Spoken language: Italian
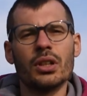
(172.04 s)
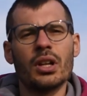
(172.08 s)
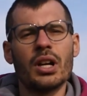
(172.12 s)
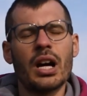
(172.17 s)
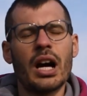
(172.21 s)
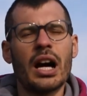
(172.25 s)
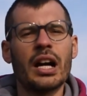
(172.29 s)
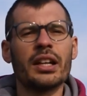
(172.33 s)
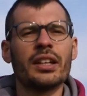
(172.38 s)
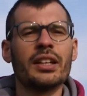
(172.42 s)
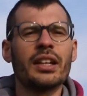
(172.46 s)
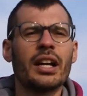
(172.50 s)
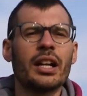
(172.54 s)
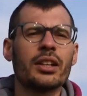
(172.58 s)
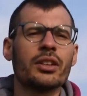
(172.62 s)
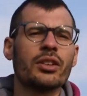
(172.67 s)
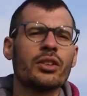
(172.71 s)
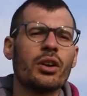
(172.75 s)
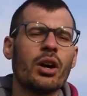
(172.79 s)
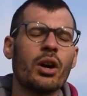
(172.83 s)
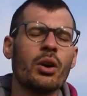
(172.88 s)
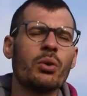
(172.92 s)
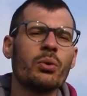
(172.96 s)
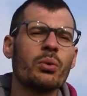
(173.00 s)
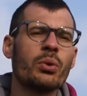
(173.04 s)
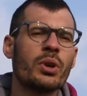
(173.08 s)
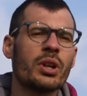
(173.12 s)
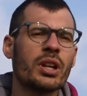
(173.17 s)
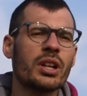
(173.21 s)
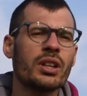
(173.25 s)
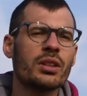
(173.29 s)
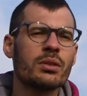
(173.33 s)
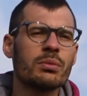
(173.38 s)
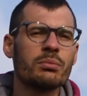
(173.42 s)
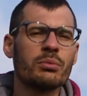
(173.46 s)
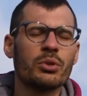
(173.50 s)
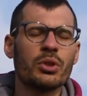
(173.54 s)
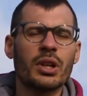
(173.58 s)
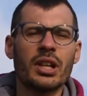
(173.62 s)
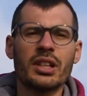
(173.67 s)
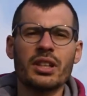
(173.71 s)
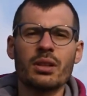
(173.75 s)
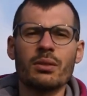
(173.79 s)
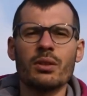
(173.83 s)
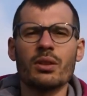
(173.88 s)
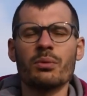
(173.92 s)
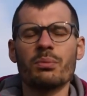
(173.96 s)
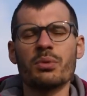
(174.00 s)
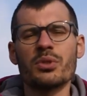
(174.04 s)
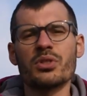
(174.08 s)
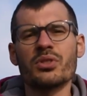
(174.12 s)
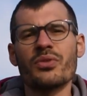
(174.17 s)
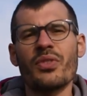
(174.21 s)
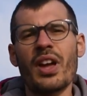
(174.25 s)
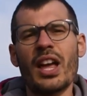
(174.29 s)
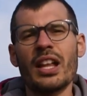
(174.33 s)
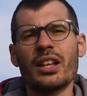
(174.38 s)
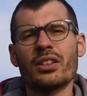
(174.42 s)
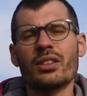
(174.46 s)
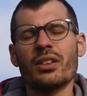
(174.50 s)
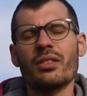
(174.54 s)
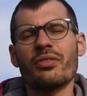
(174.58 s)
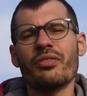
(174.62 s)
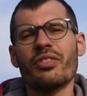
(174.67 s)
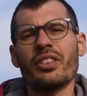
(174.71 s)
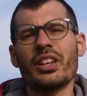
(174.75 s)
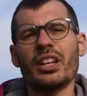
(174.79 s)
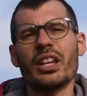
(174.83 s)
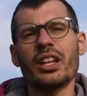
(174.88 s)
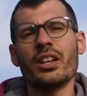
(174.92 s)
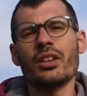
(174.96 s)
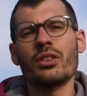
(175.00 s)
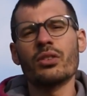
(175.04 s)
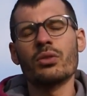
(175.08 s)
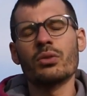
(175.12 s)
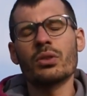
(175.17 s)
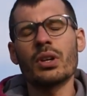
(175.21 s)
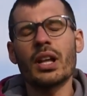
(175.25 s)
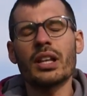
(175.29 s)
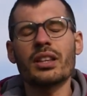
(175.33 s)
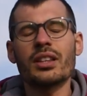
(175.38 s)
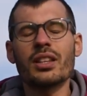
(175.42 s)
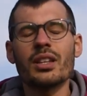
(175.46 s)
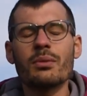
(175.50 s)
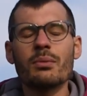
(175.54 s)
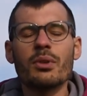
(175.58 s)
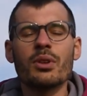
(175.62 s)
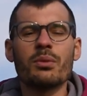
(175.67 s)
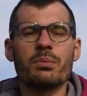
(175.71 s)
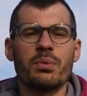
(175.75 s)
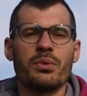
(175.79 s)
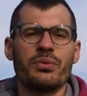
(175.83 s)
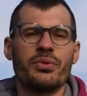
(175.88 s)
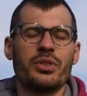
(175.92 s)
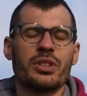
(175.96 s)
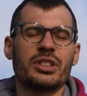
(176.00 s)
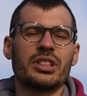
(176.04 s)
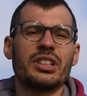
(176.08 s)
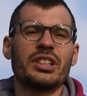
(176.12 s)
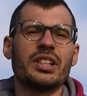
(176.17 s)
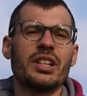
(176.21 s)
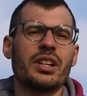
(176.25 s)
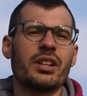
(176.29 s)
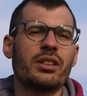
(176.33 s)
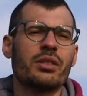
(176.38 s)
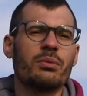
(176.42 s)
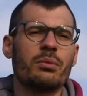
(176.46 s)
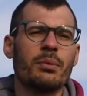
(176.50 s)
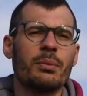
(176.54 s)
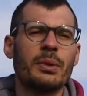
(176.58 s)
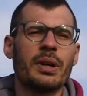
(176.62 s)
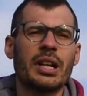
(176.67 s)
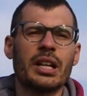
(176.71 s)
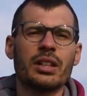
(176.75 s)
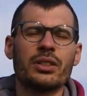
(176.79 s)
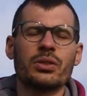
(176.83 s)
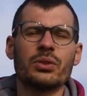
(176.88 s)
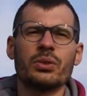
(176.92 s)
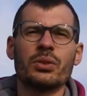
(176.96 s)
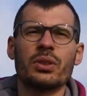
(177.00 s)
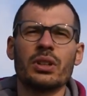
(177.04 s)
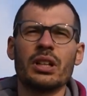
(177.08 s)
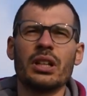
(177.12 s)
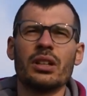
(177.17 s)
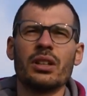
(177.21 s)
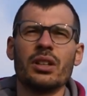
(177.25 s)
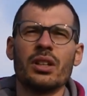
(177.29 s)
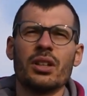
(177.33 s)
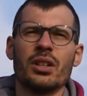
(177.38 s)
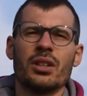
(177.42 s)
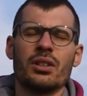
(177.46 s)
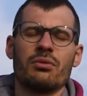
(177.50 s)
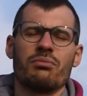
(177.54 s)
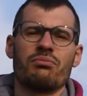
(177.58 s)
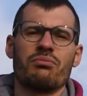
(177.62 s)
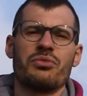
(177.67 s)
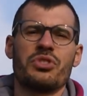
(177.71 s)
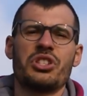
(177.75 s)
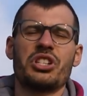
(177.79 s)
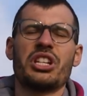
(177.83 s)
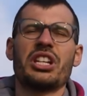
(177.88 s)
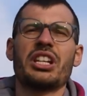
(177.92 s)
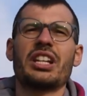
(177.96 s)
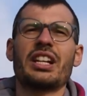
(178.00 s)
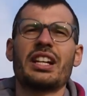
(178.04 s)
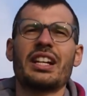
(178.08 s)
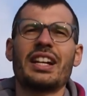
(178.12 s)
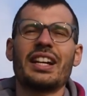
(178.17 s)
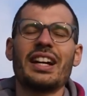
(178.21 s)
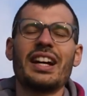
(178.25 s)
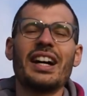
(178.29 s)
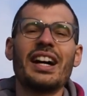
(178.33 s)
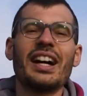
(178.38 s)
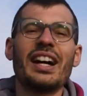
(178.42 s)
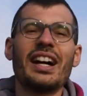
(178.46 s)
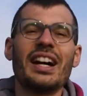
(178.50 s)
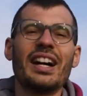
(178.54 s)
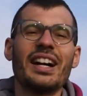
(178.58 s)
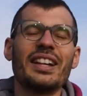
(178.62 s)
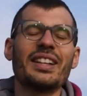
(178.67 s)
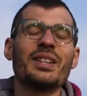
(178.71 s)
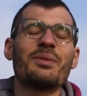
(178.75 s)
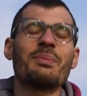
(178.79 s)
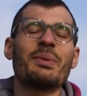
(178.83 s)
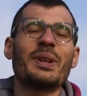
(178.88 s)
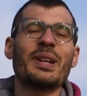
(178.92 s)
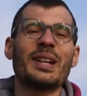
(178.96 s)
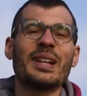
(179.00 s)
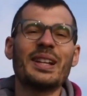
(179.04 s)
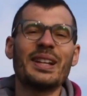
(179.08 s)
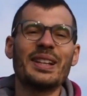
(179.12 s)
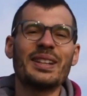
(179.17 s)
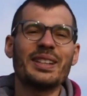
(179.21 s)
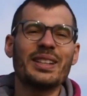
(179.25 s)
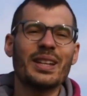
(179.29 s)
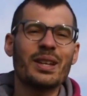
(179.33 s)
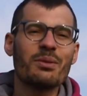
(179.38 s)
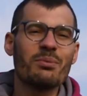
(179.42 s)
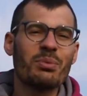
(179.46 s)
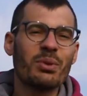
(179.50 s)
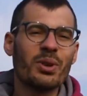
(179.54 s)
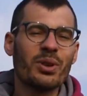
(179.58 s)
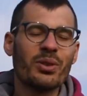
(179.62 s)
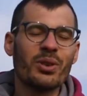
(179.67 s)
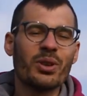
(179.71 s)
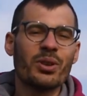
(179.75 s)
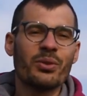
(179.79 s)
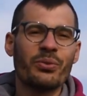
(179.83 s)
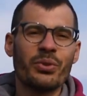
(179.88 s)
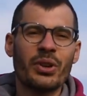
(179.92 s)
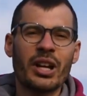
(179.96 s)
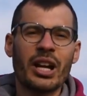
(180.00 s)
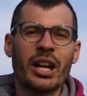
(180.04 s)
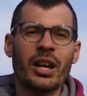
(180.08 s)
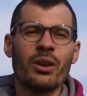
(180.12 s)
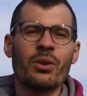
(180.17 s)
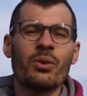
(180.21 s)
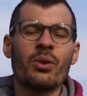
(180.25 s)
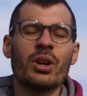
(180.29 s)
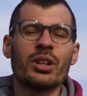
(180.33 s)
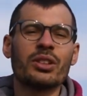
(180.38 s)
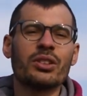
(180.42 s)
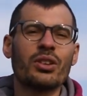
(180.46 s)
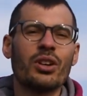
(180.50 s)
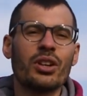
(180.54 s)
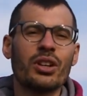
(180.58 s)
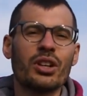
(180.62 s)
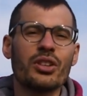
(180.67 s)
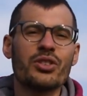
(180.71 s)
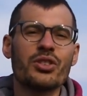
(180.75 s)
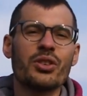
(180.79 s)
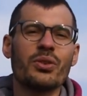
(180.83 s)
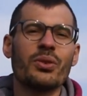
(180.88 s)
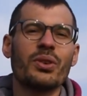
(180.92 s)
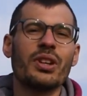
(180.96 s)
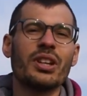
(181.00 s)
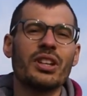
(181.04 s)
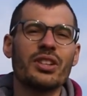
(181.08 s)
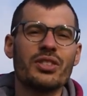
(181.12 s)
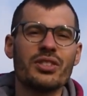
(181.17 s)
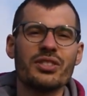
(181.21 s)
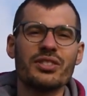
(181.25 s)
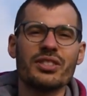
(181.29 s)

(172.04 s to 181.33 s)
andando a un ritmo un attimino più svelto e finendo un attimino più forte del ritmo maratona circa, dipende dal tempo, farei un 14, 15,